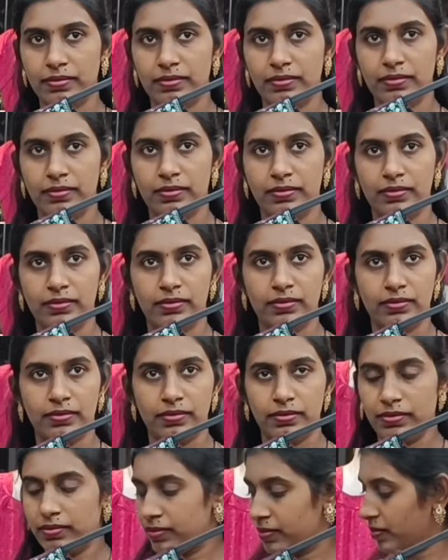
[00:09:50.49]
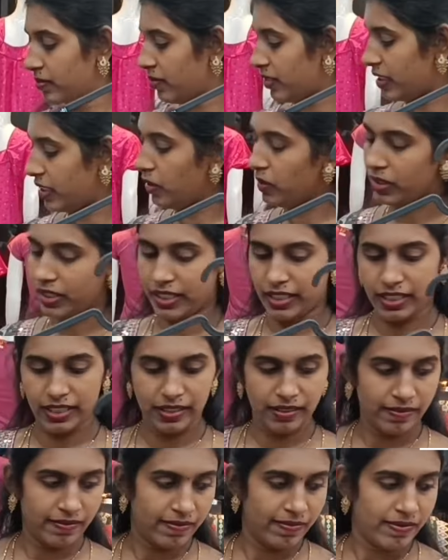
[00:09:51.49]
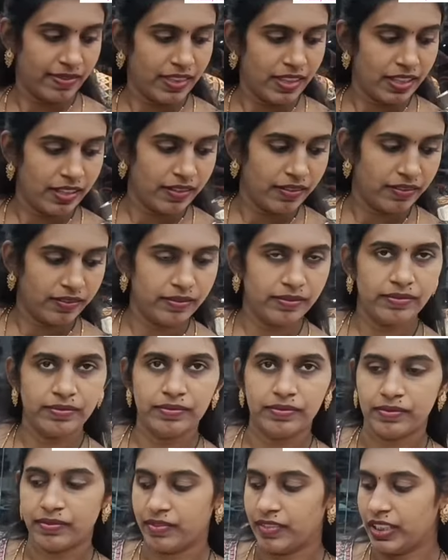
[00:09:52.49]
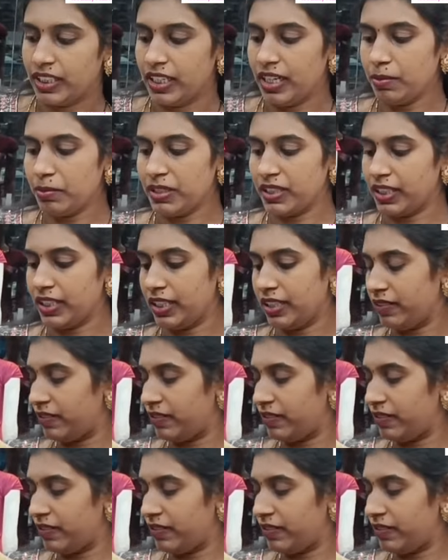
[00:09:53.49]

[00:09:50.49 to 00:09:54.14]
సైజెస్ కూడా ఉంటాయి వాటిల్లో ఓకే ఇలా మనకి